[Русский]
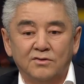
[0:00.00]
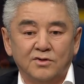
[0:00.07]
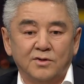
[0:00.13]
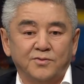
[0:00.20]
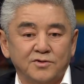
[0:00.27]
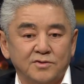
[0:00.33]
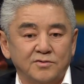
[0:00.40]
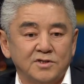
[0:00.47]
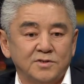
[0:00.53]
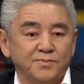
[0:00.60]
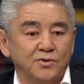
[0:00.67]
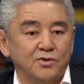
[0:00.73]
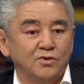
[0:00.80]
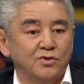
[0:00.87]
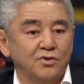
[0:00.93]
Допустим, есть
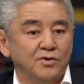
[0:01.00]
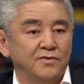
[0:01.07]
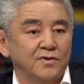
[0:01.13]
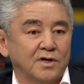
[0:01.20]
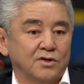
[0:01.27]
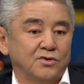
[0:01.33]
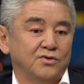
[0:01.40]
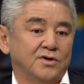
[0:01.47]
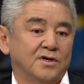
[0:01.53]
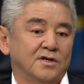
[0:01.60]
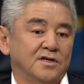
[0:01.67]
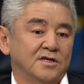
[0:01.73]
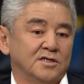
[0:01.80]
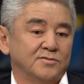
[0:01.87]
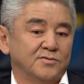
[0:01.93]
Петухова, которая,
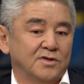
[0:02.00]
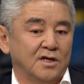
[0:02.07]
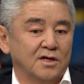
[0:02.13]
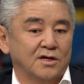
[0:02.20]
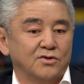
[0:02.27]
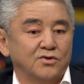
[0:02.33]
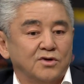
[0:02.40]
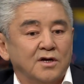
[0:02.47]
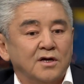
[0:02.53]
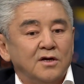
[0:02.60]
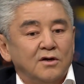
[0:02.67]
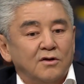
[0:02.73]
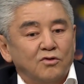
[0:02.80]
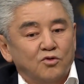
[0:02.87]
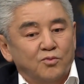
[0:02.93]
Надежда Михайловна, которая
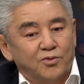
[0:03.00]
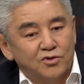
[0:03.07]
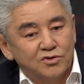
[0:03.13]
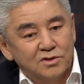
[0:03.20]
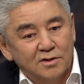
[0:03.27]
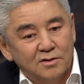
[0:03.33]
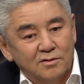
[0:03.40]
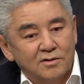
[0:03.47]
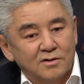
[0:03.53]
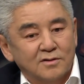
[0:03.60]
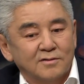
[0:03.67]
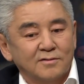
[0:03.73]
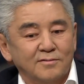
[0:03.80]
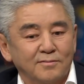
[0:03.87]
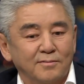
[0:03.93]
ну, просто э,
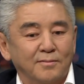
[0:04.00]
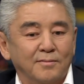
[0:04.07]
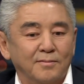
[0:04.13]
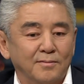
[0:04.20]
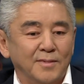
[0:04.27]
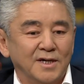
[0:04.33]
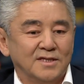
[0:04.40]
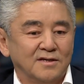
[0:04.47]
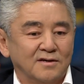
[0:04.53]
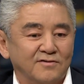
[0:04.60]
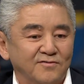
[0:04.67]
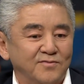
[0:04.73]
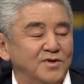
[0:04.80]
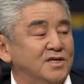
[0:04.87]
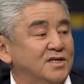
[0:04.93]
мэтр в
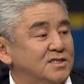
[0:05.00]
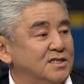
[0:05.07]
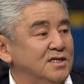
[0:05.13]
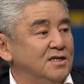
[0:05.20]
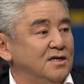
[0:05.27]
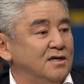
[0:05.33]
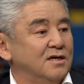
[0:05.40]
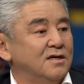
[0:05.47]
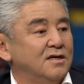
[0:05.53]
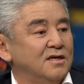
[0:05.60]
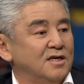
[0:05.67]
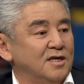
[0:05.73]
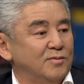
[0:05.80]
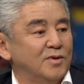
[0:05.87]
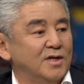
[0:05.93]
медицине,
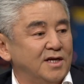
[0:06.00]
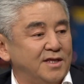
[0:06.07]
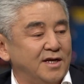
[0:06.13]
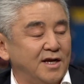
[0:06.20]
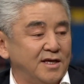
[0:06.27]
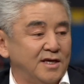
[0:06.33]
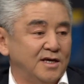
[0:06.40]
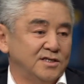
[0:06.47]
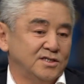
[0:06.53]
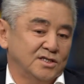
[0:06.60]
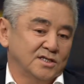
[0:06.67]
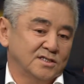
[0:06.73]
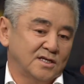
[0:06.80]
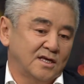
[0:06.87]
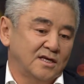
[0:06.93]
и благодаря ей
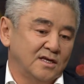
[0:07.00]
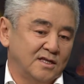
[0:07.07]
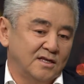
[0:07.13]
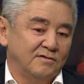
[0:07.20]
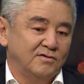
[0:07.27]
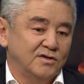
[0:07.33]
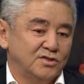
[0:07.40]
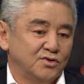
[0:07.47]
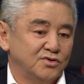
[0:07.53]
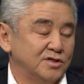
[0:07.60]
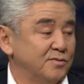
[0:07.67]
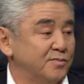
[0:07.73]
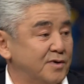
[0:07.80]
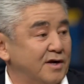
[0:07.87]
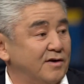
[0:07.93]
сейчас какие-то вещи
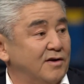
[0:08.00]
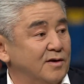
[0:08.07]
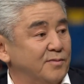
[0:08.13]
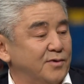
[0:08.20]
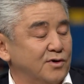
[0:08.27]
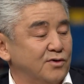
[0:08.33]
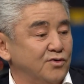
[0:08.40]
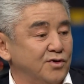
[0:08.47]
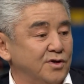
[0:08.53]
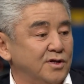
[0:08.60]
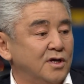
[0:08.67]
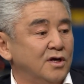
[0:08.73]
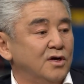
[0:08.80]
очень правильно проходят.